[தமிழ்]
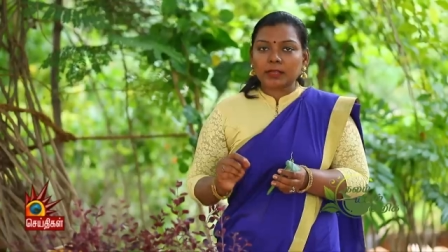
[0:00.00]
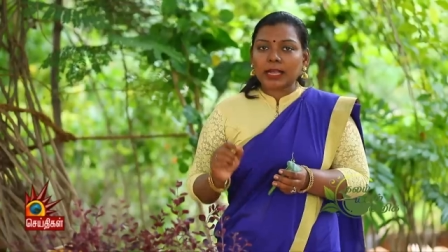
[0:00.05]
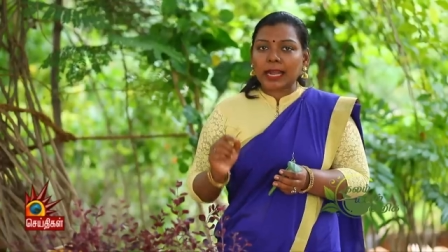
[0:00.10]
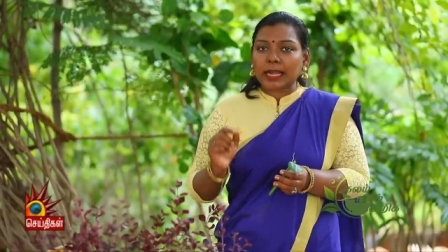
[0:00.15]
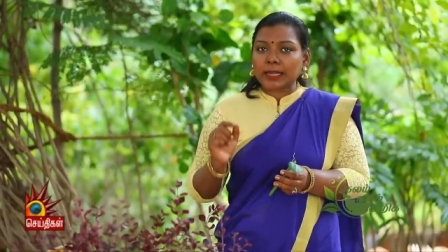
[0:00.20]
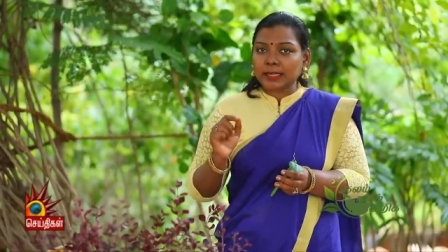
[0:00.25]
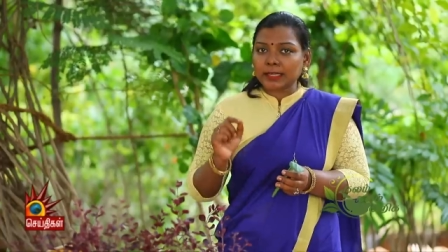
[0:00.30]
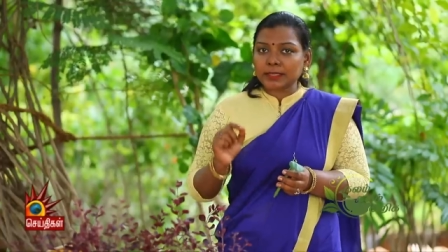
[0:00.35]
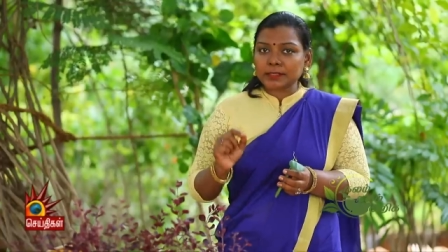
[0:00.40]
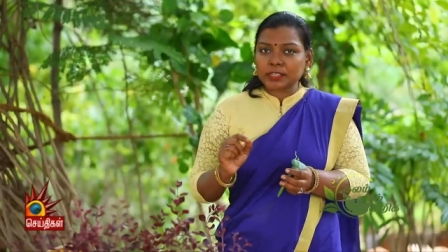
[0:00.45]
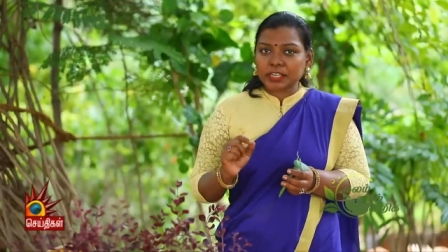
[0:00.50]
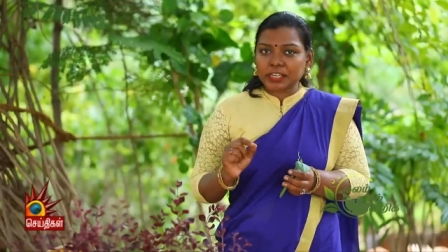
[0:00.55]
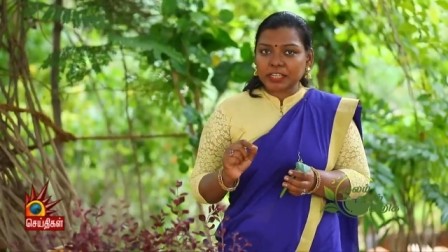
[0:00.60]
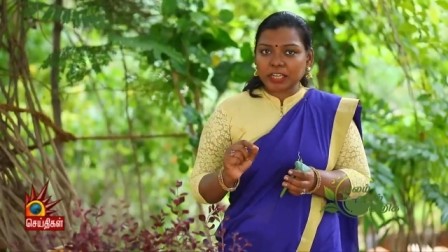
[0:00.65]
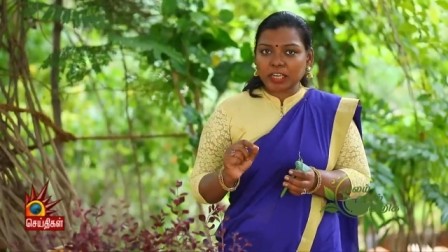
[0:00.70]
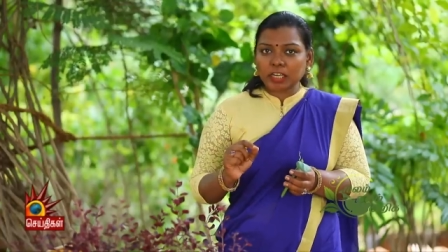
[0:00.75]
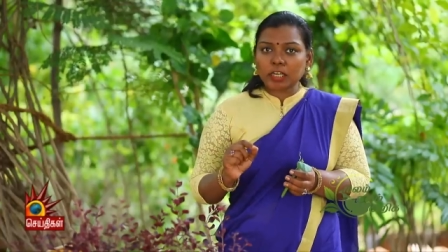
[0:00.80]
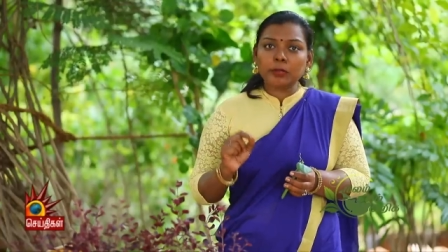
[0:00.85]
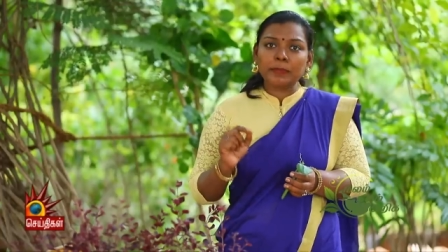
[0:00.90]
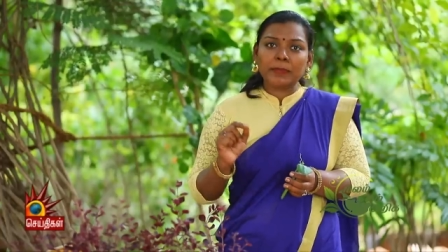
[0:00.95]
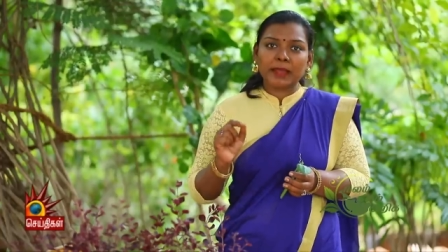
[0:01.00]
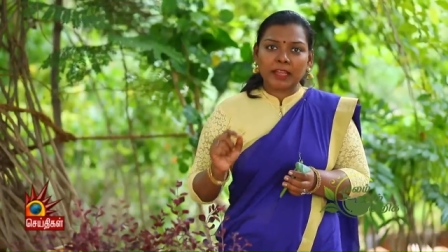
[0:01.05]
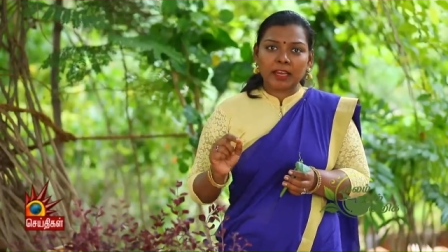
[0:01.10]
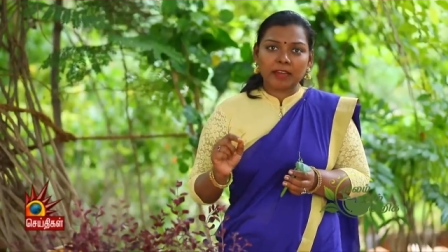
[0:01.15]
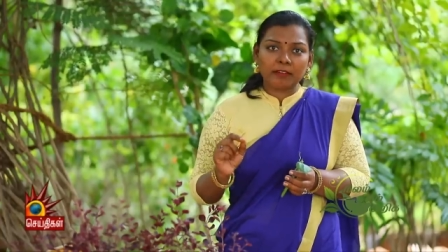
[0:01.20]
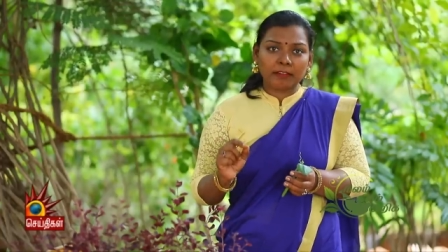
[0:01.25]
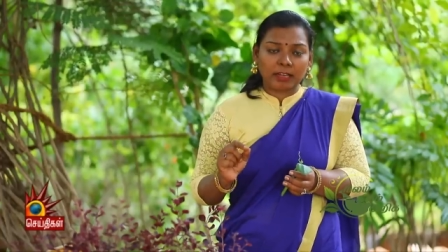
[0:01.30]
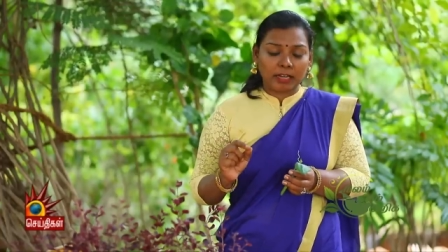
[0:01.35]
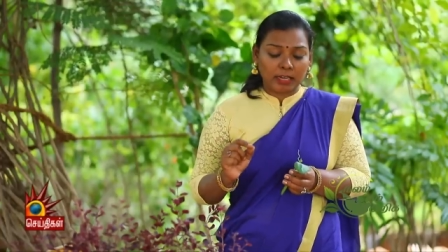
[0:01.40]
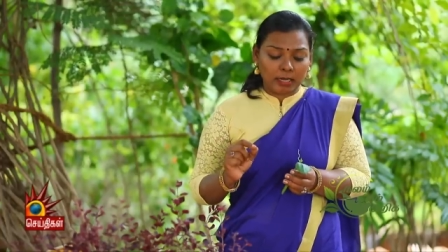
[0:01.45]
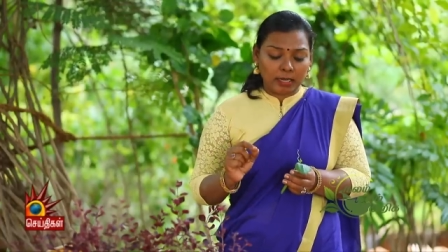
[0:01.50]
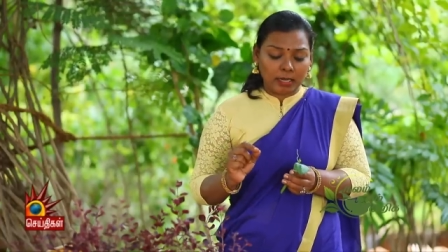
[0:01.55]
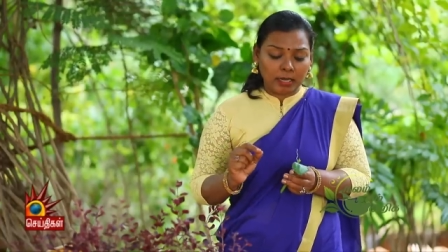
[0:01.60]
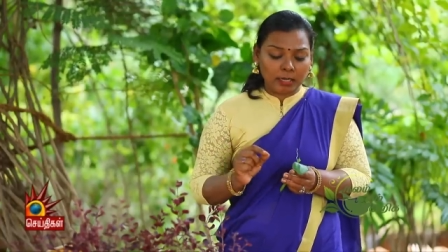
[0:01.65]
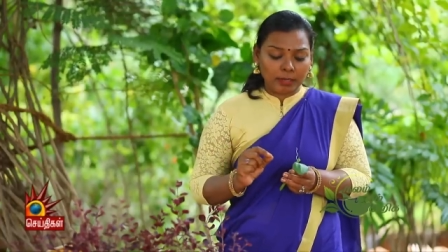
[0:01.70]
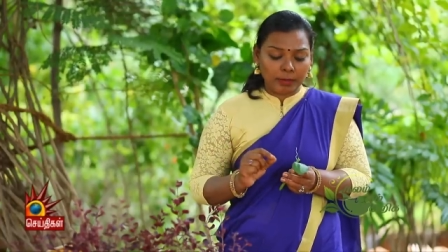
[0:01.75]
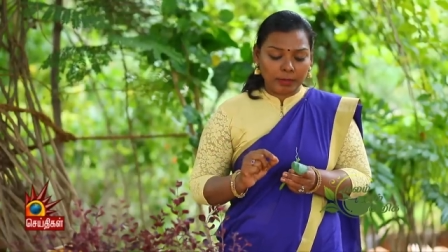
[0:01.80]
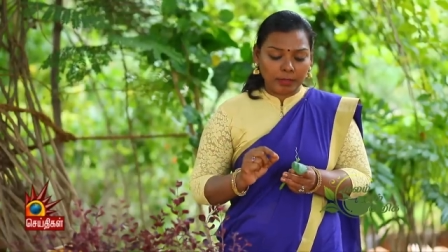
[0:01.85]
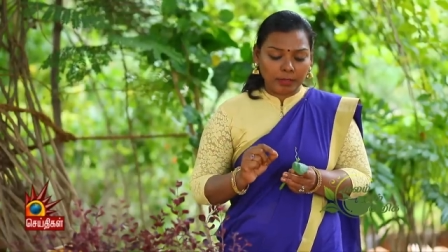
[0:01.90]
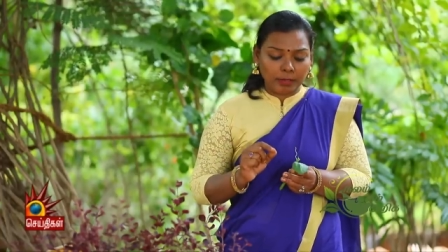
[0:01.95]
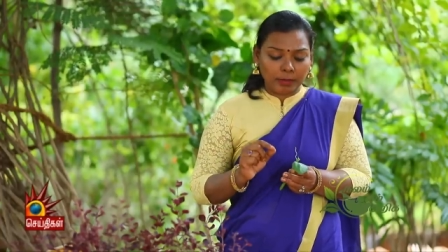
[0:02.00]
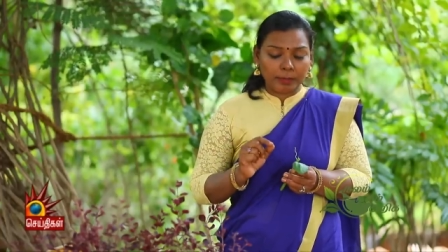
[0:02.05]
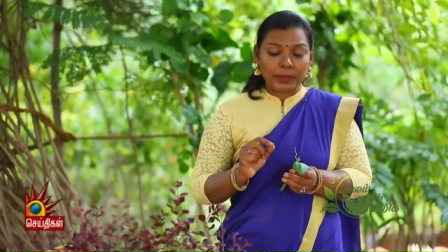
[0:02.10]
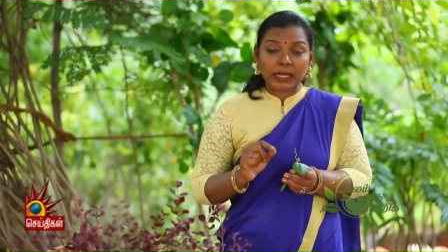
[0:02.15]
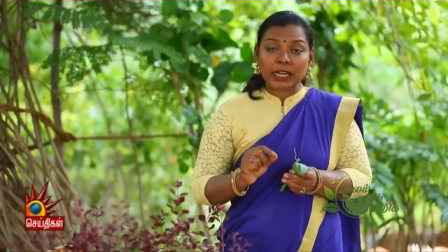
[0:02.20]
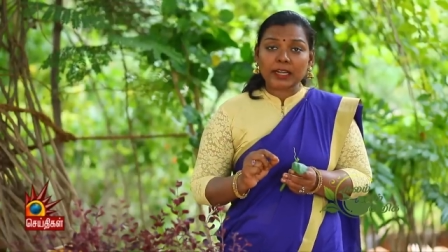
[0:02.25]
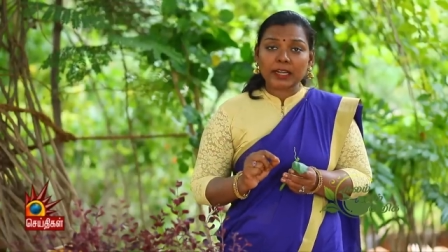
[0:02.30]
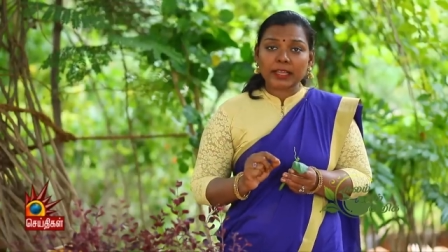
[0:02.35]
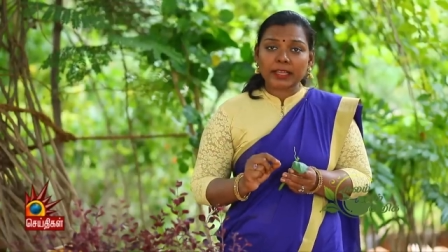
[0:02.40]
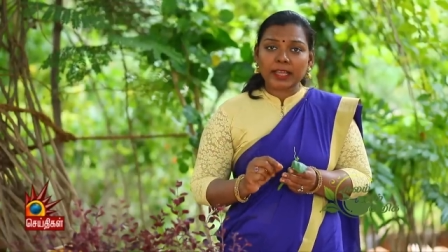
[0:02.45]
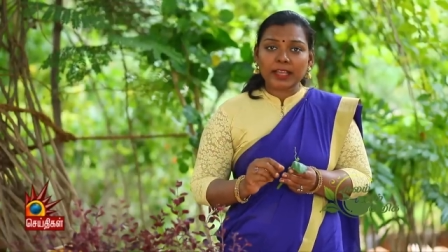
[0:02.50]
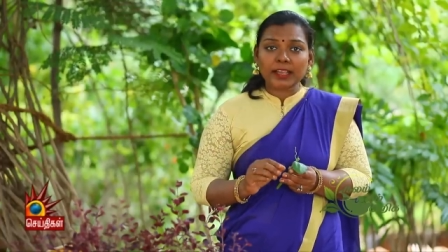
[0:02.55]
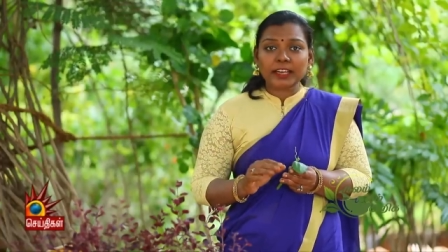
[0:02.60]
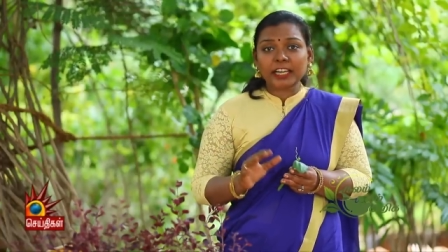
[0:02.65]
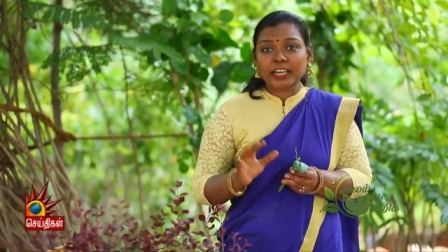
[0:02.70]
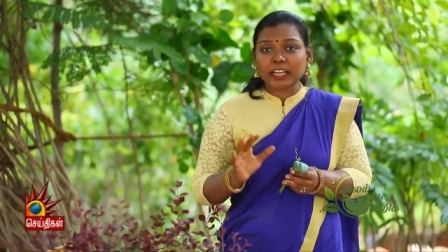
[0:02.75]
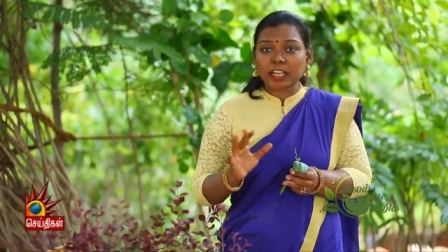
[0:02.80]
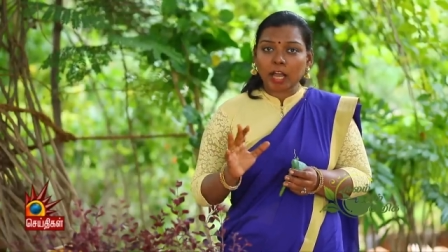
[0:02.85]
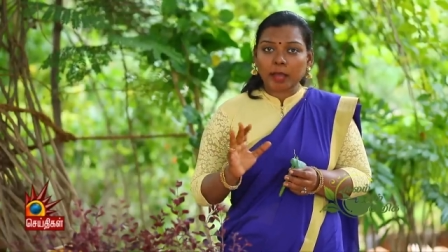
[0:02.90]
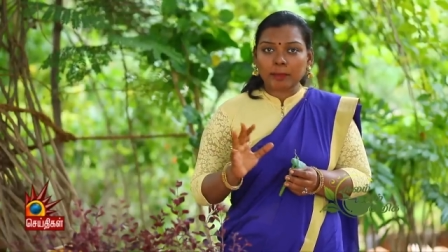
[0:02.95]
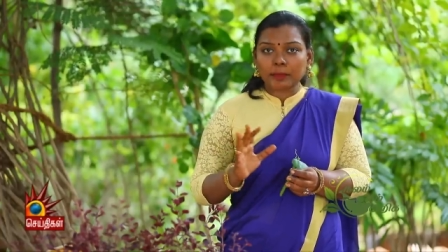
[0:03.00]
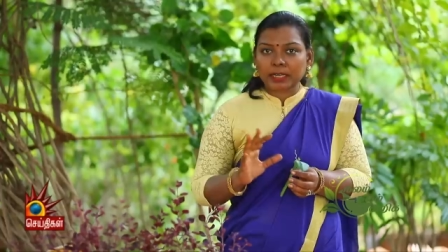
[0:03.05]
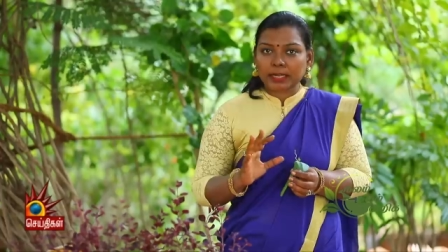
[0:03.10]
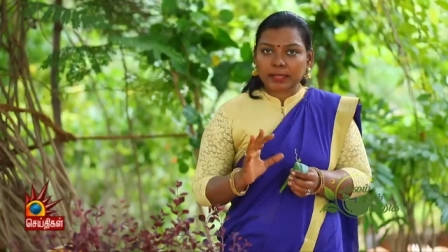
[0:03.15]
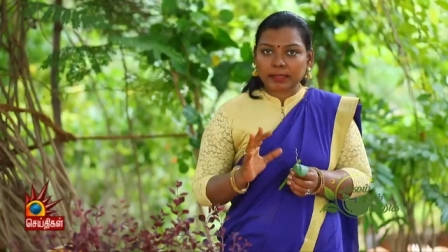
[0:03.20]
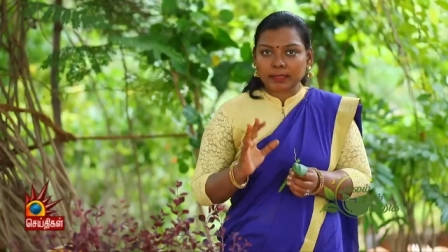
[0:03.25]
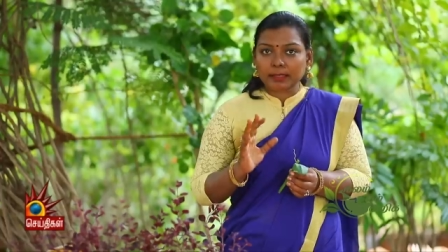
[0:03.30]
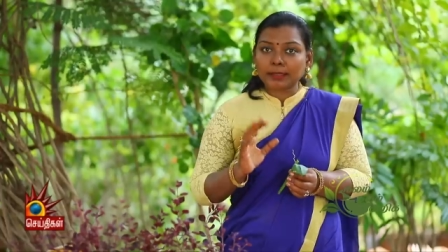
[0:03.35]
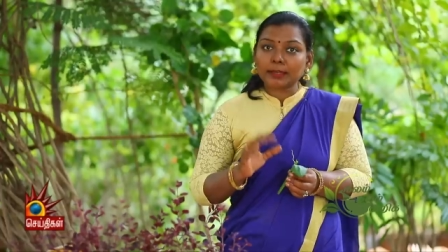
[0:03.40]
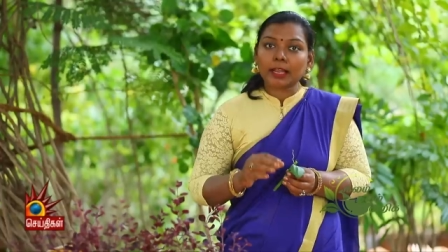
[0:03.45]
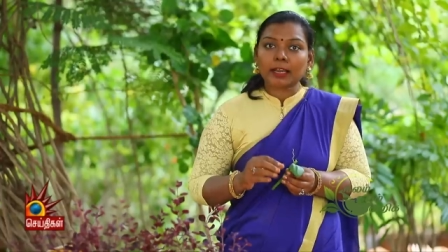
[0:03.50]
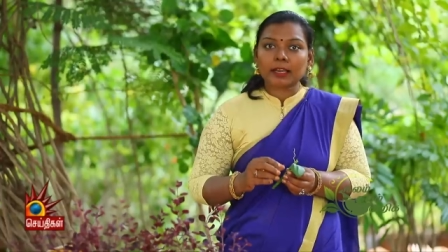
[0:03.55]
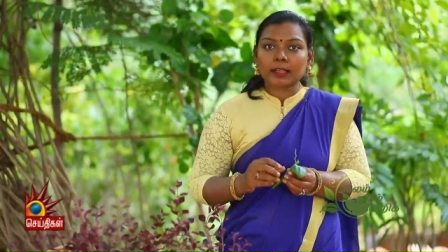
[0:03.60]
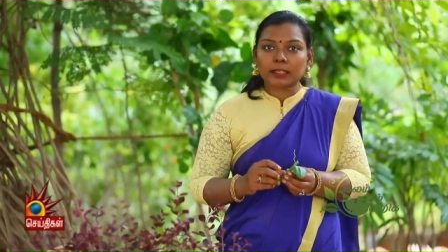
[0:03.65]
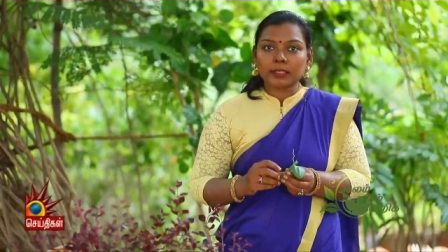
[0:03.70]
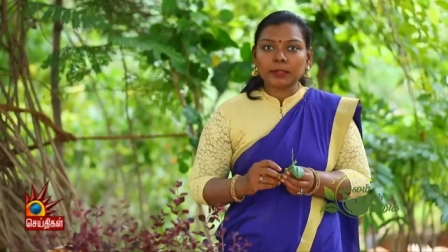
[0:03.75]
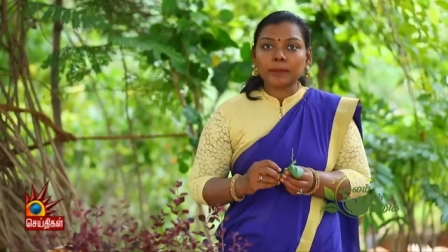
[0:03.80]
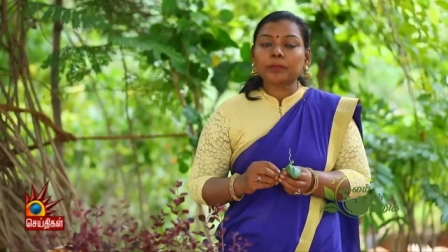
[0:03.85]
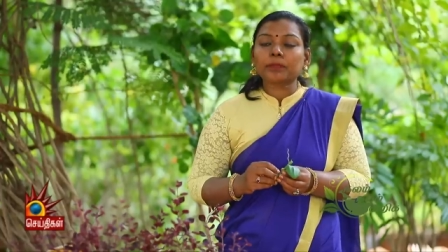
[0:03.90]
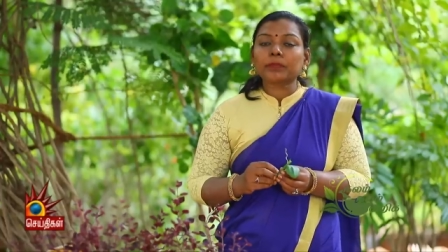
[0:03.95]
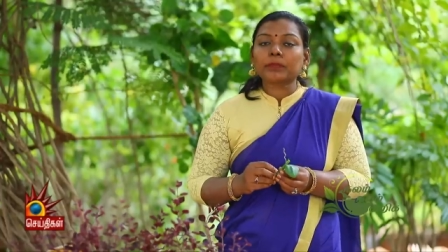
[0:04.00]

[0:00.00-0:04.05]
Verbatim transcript: கள்ளி செடிகளின் மேல் வளர பிரண்டையை எடுக்காமல் இருக்கிறது நல்லது